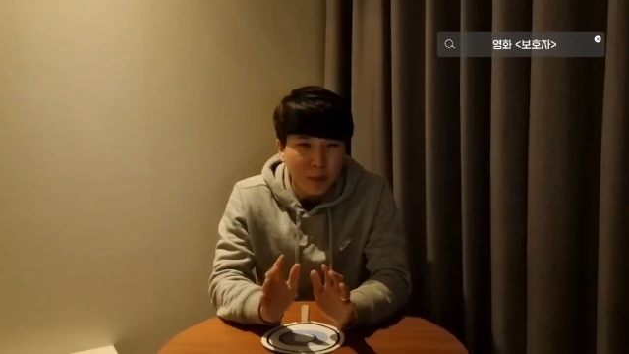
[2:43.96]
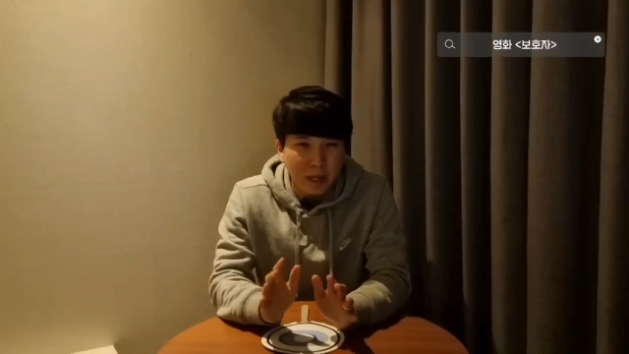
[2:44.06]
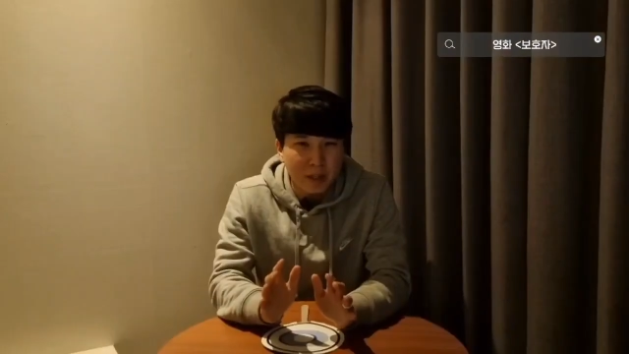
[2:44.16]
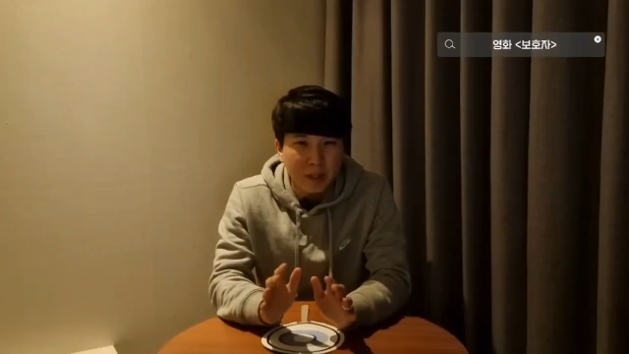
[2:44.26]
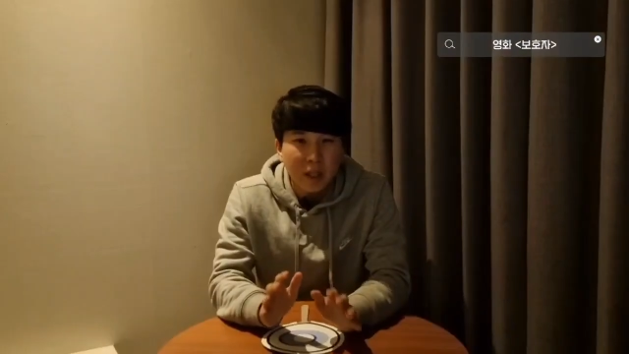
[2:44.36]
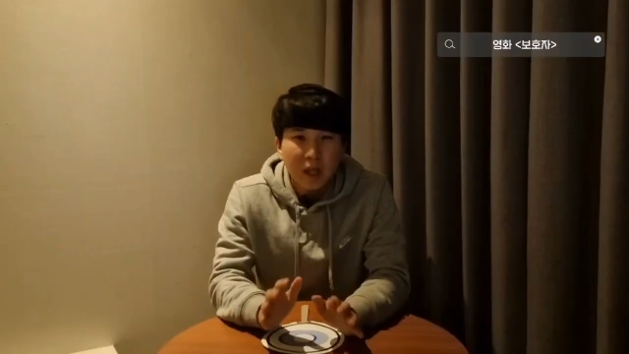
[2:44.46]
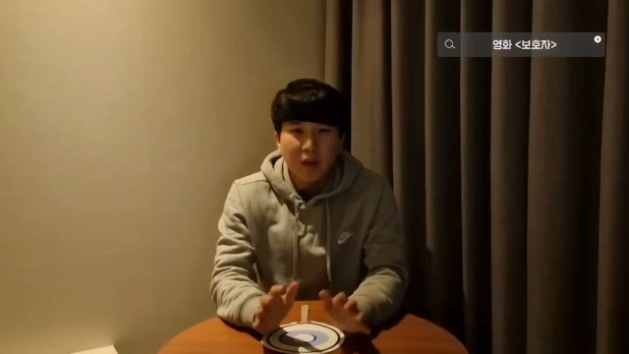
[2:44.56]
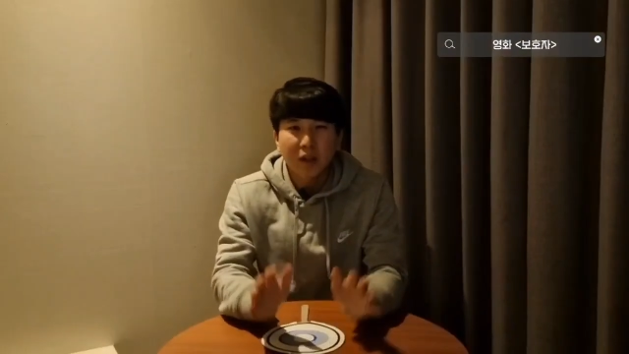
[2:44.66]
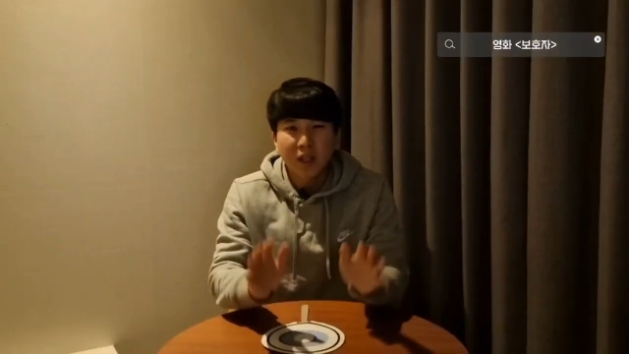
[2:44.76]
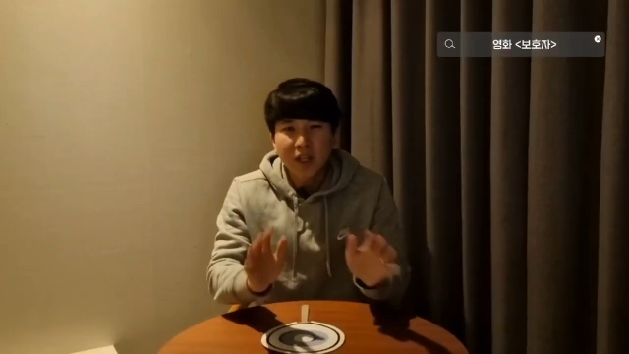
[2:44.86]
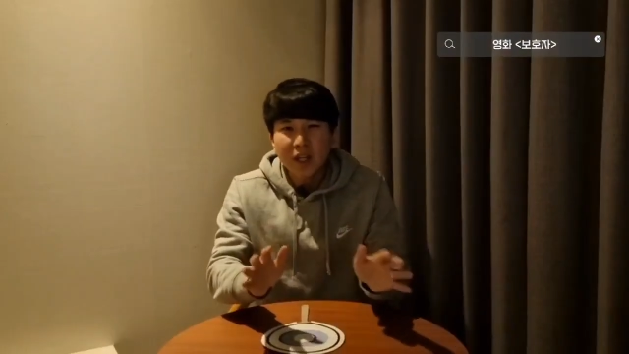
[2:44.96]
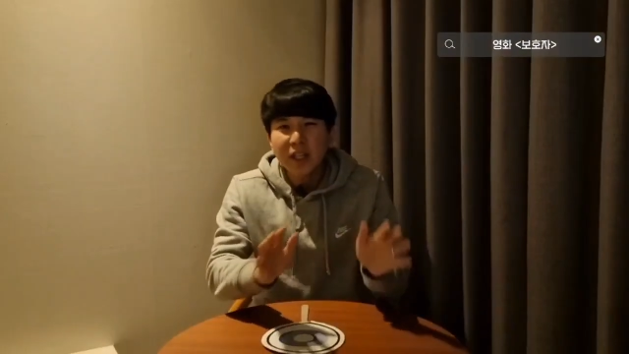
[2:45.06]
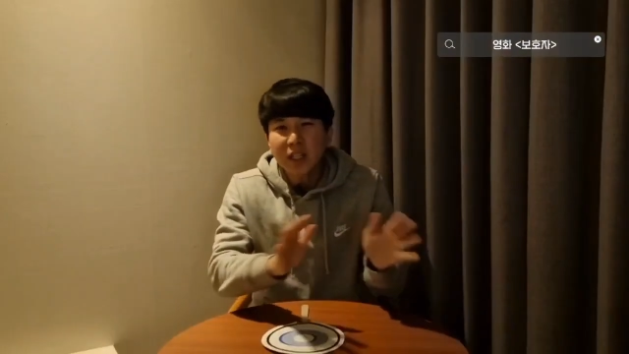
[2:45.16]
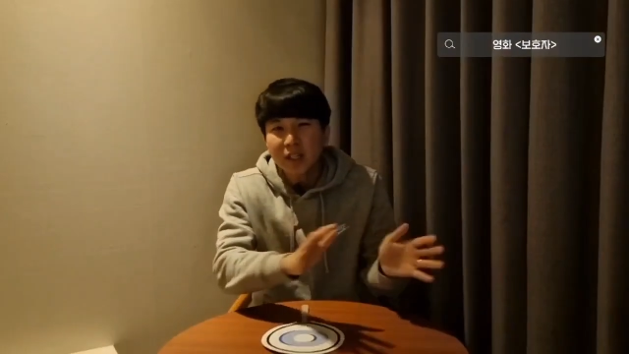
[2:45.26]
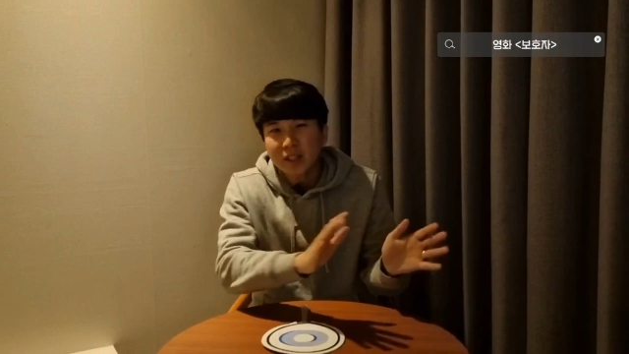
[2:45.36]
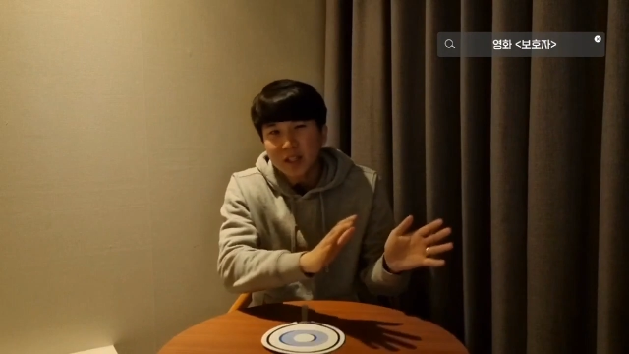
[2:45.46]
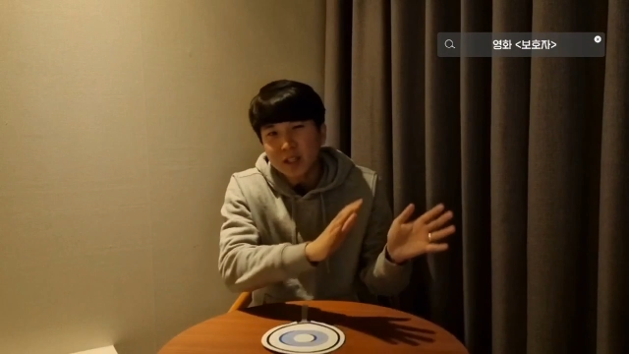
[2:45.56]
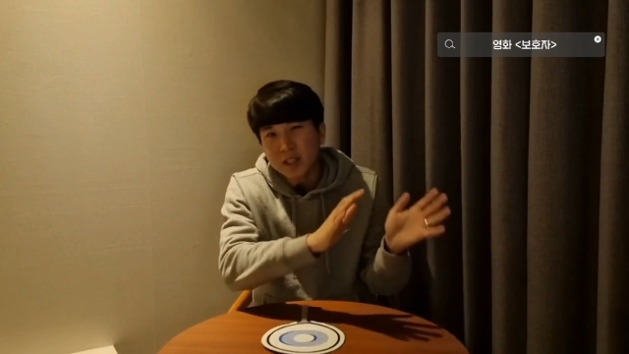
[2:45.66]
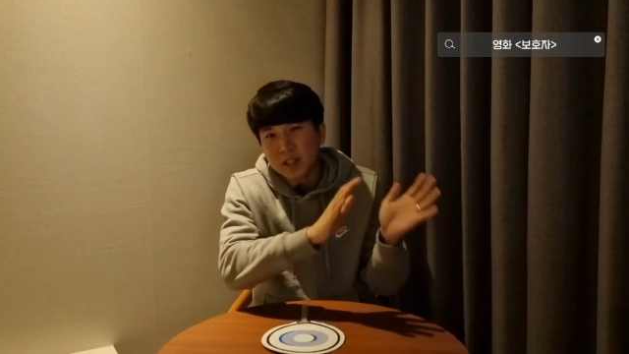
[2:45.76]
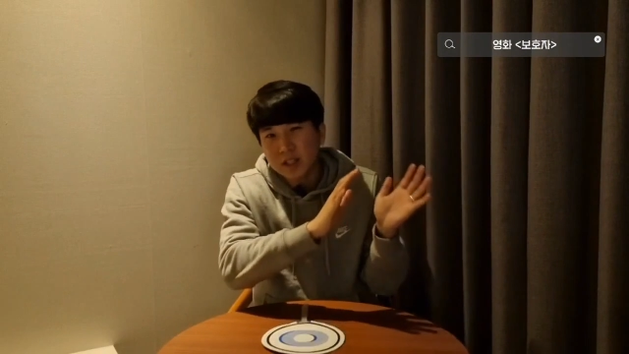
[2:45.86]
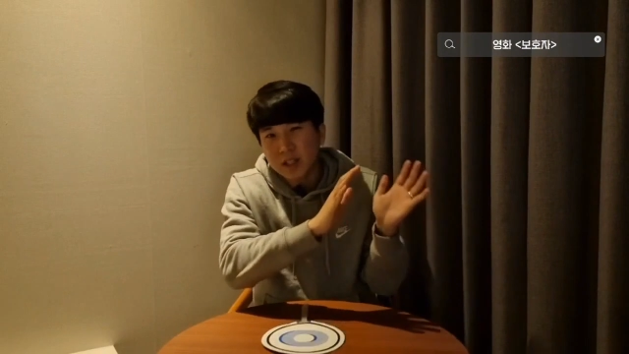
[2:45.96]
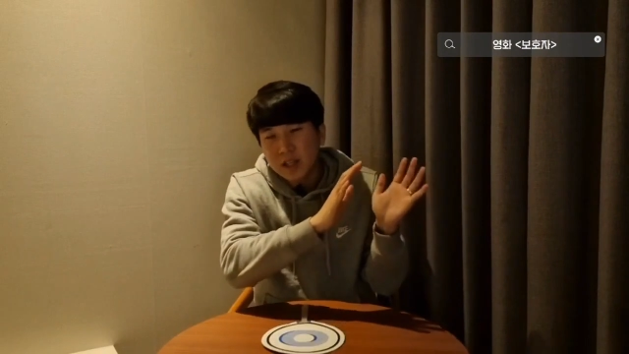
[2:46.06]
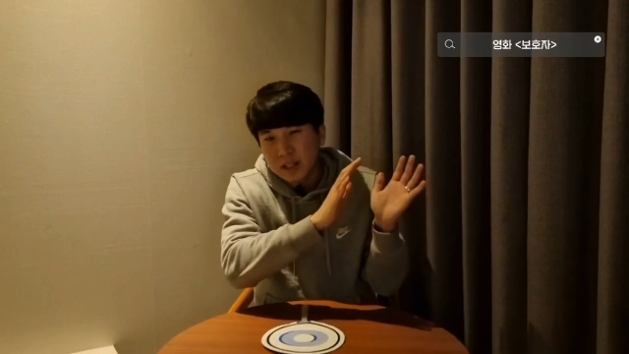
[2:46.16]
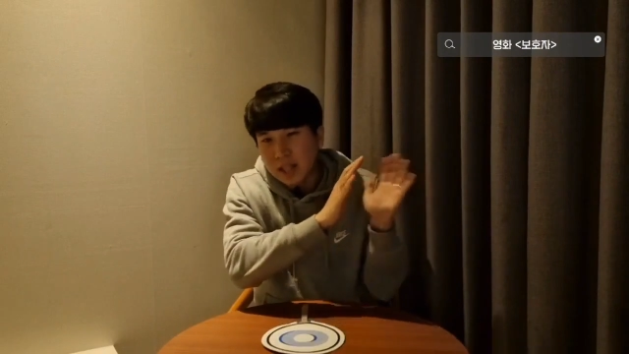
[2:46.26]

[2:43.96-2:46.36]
말하는 어, 클리셰란 클리셰는